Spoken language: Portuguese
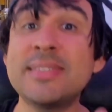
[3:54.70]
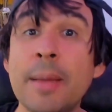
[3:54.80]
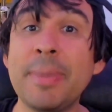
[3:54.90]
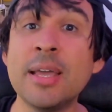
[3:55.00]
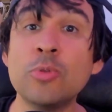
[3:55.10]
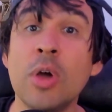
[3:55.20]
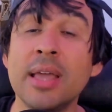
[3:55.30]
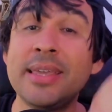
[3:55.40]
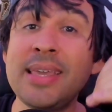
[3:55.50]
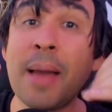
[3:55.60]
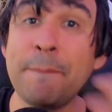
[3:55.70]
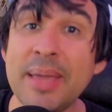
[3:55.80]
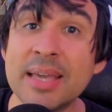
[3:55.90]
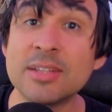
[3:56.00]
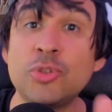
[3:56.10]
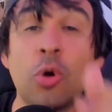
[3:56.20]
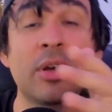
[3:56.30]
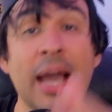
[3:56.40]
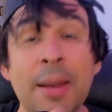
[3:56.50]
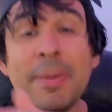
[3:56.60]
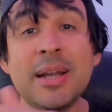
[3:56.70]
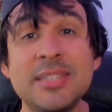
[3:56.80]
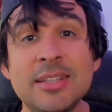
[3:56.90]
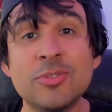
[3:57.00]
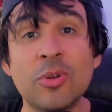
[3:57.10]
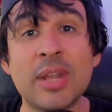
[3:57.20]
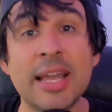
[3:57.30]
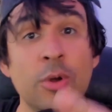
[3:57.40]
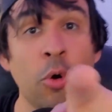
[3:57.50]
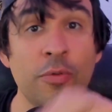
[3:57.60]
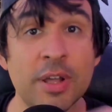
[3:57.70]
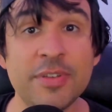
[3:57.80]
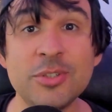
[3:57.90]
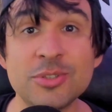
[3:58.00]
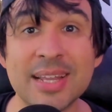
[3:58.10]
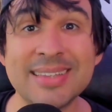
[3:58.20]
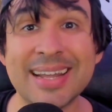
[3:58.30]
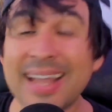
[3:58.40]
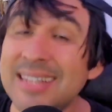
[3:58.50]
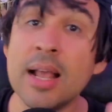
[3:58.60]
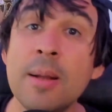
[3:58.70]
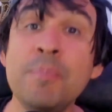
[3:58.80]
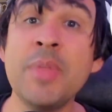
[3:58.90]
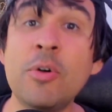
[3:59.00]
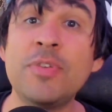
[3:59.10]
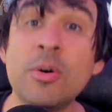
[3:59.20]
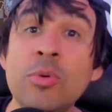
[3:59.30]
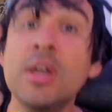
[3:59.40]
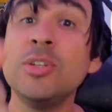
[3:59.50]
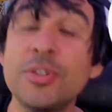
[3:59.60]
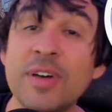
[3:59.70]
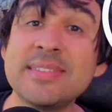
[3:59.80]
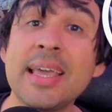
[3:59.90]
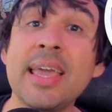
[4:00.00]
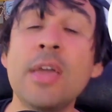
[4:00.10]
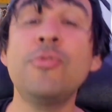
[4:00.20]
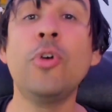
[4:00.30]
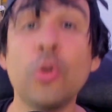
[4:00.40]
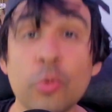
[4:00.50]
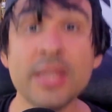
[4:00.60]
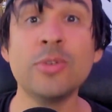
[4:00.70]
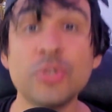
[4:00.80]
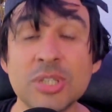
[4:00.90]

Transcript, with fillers: sabendo que apenas jogar partidas online ou ver vídeos na internet não vão te fazer evoluir no